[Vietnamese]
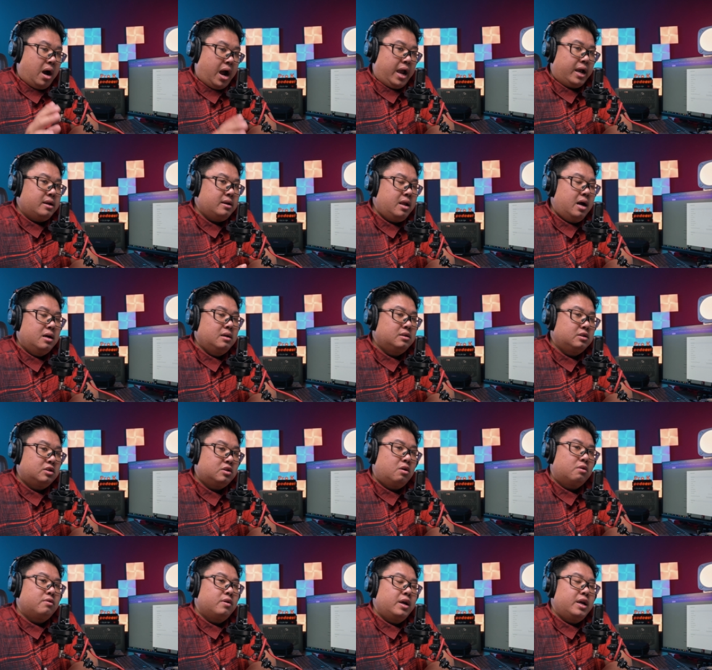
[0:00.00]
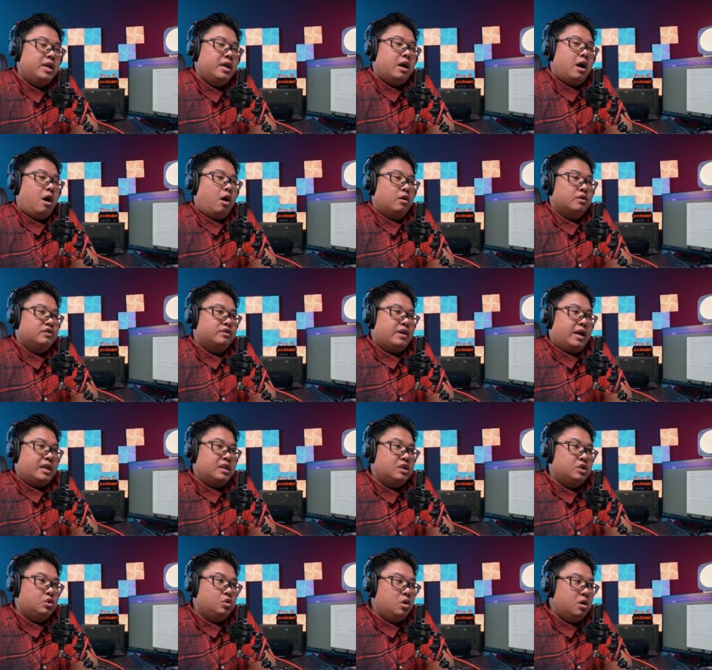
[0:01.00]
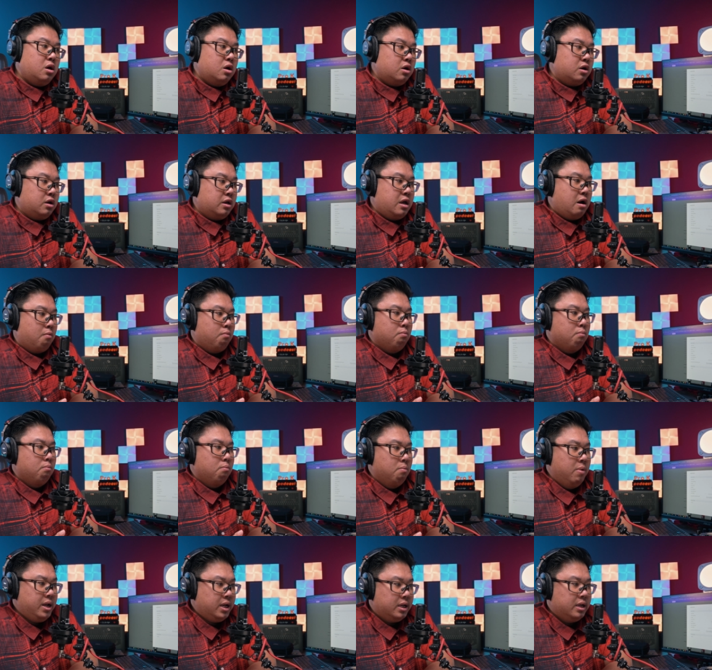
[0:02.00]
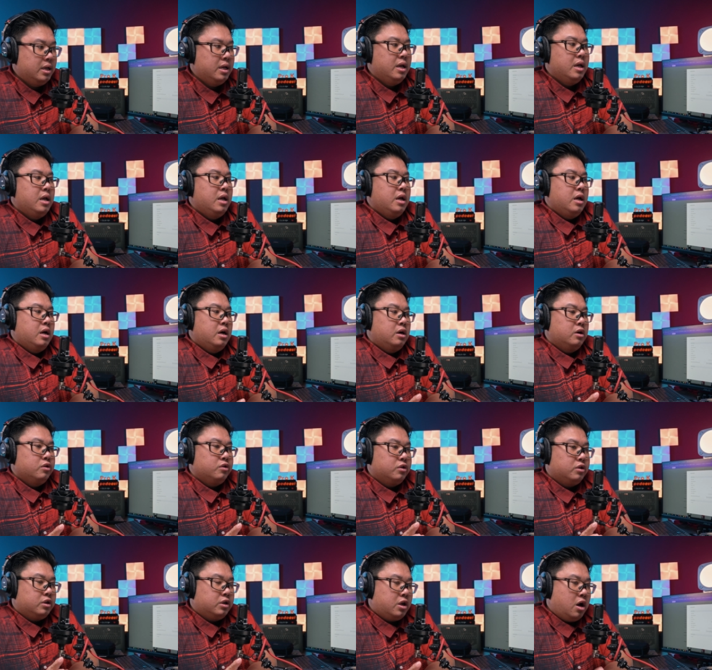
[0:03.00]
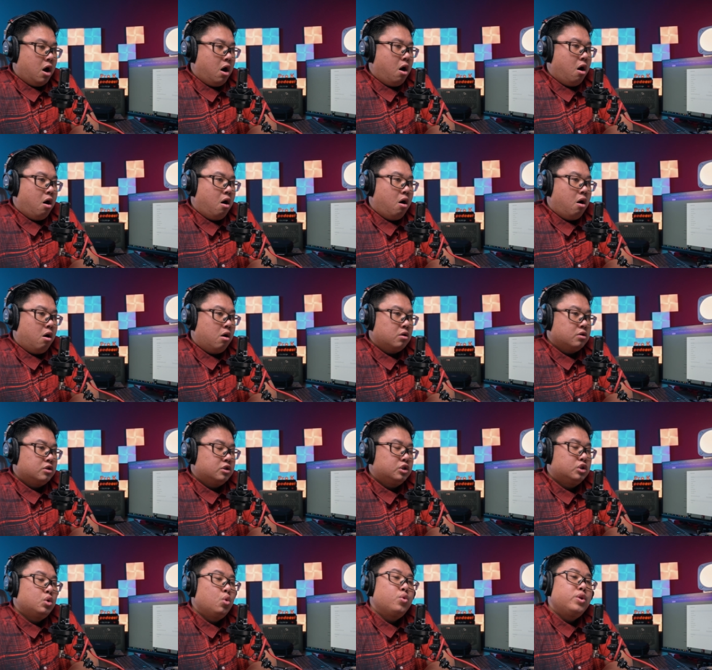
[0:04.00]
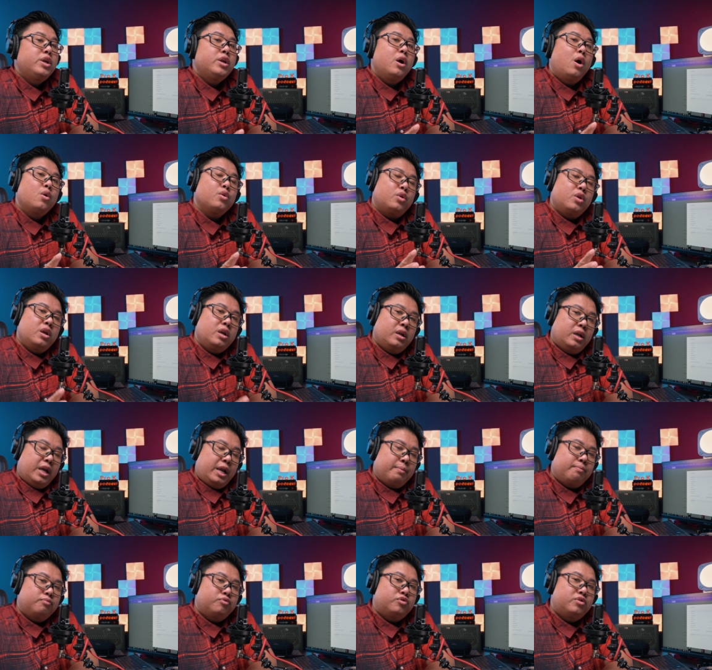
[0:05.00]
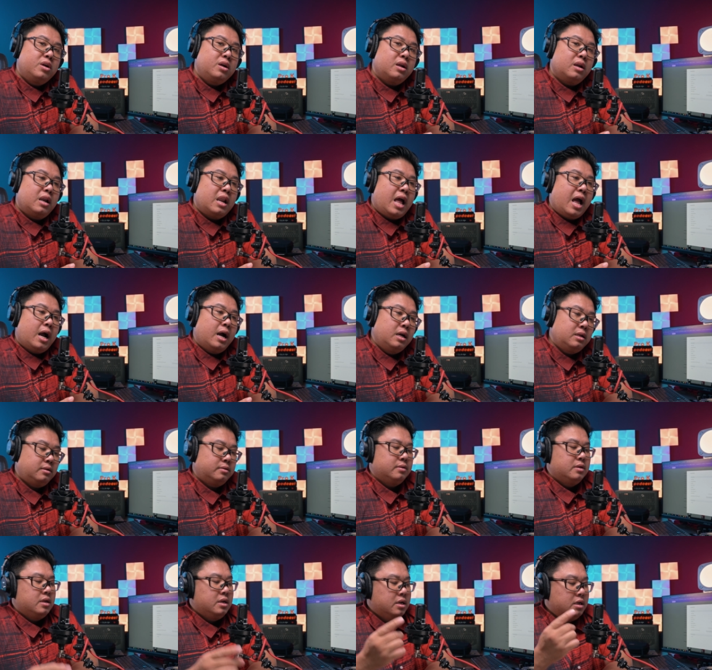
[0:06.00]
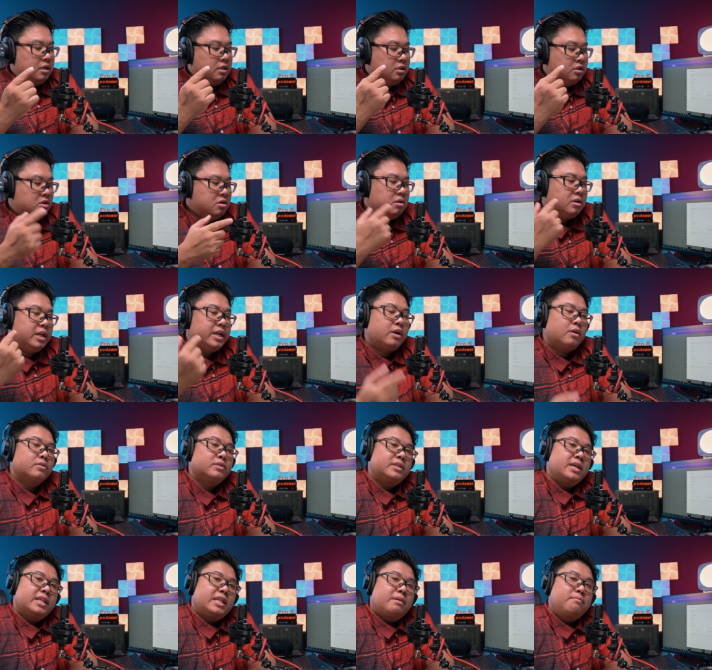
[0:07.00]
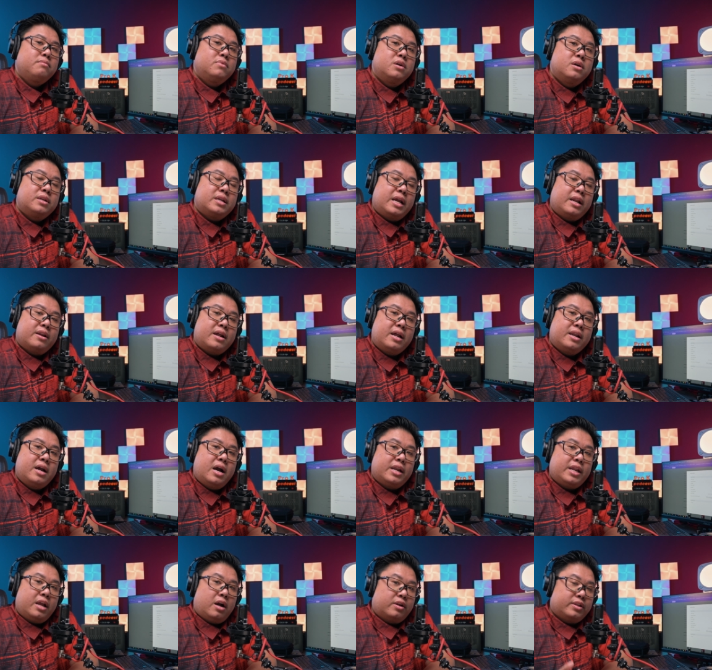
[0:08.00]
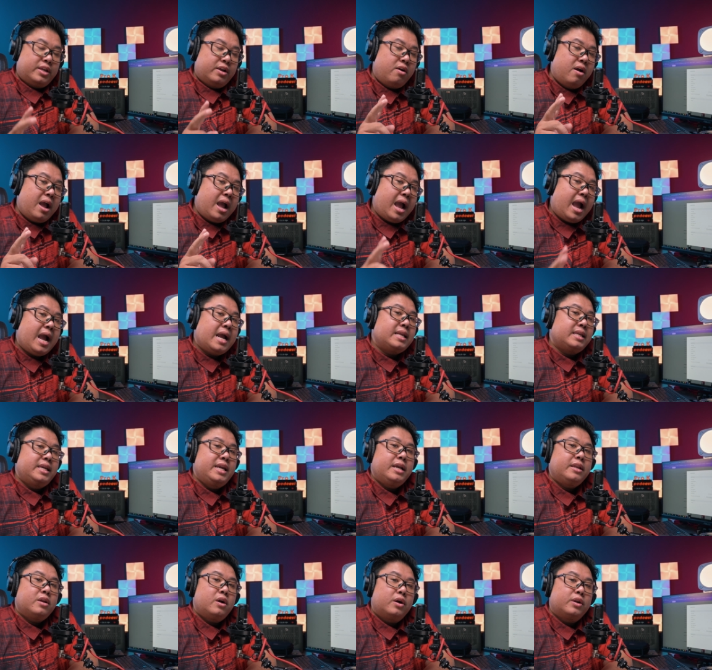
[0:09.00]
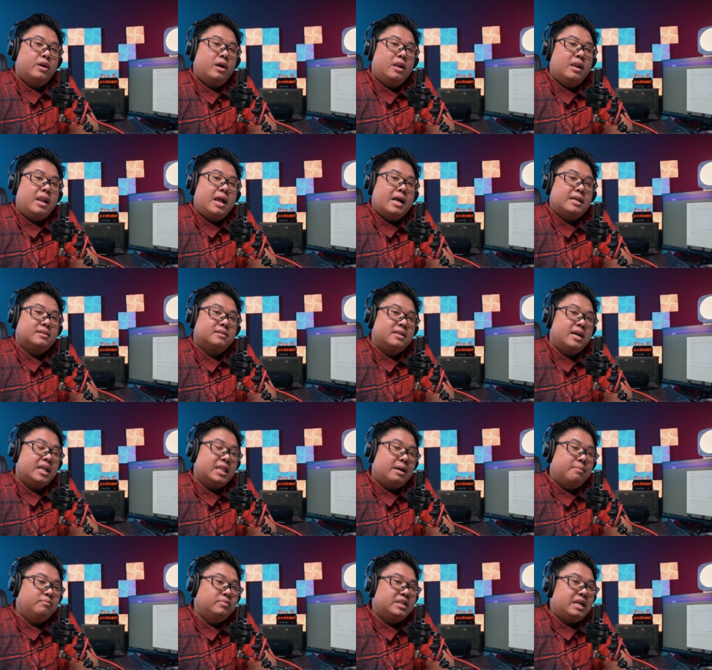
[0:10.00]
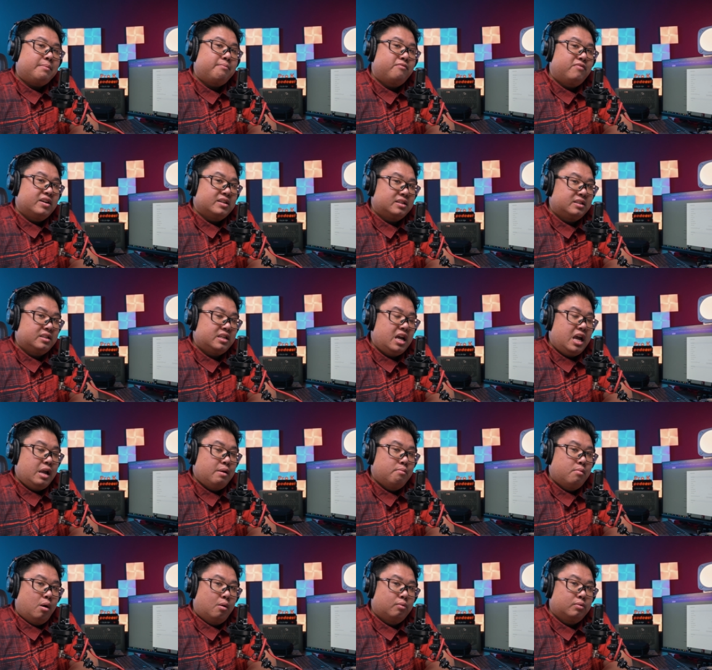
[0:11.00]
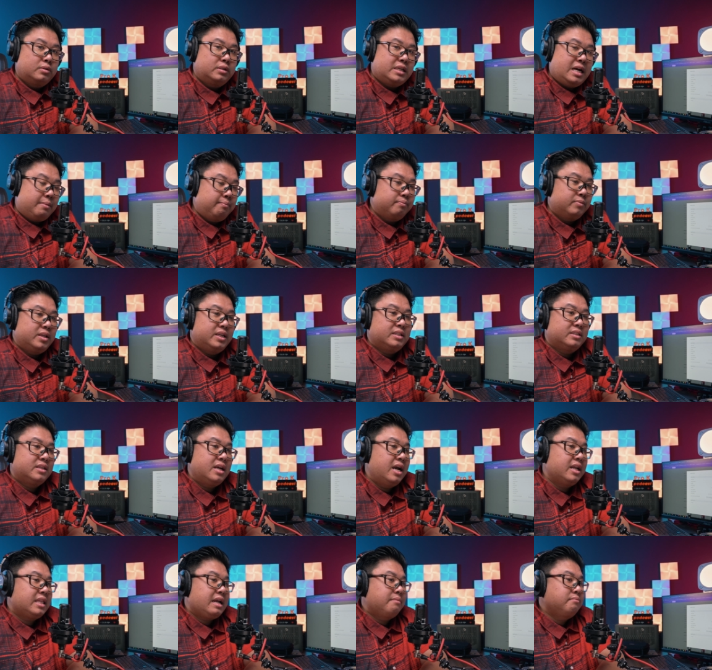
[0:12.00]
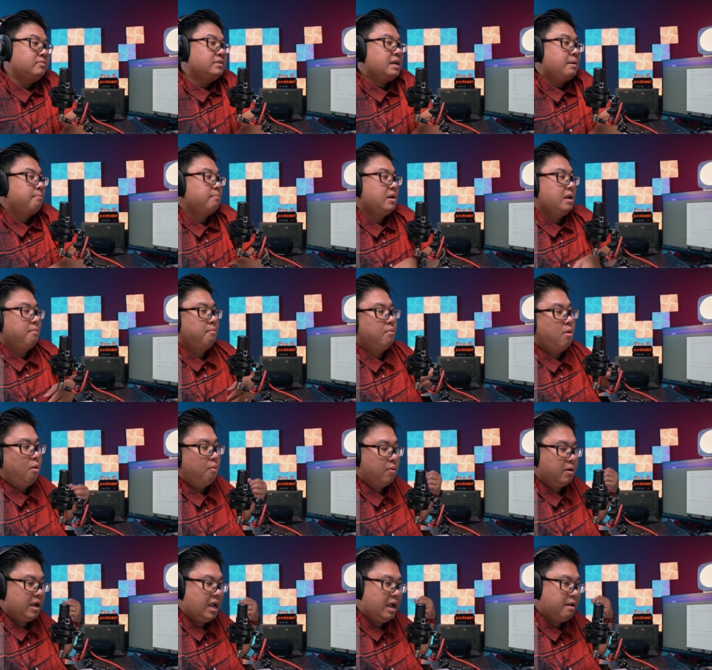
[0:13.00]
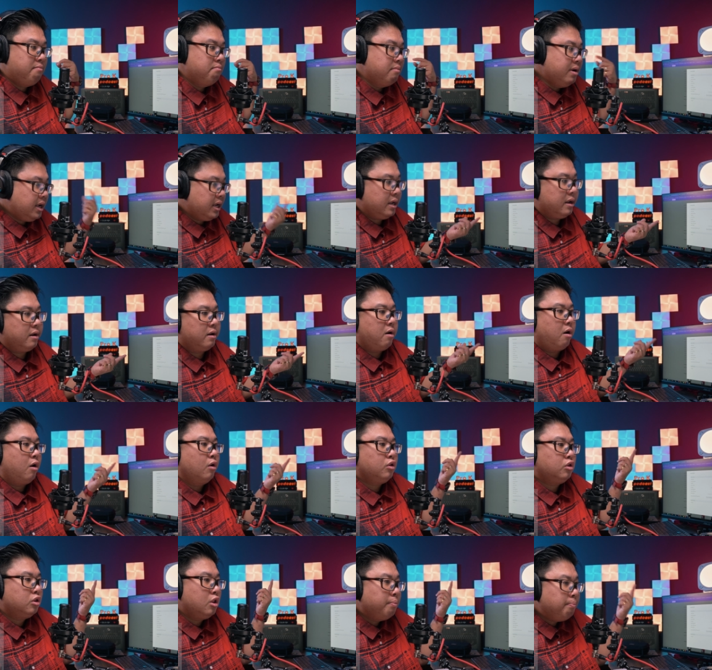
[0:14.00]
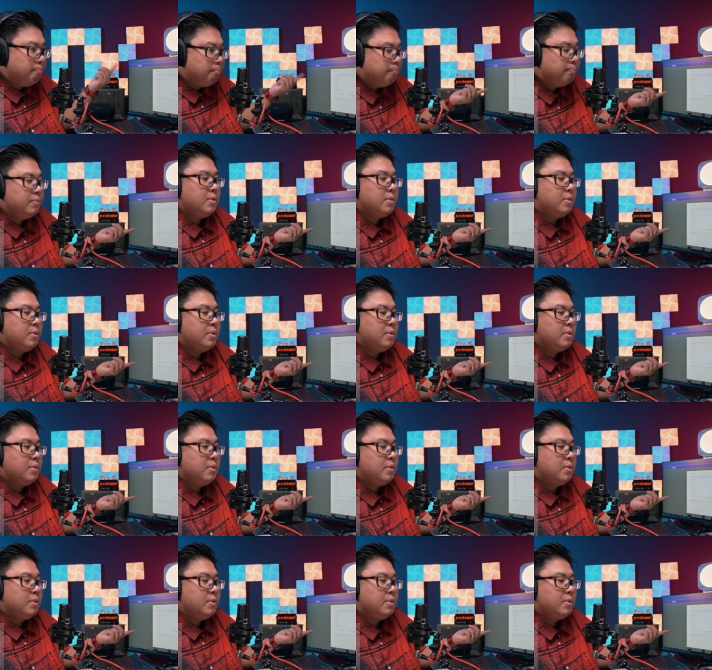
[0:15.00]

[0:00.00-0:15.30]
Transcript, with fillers: bản thân Sony họ sản xuất dòng mic cho studio chuyên nghiệp rất là ít. Trước khi con C80 này ra đời thì họ chỉ có hai chiếc thôi đó là C800 và C100 thì C800 là một cái mic có túp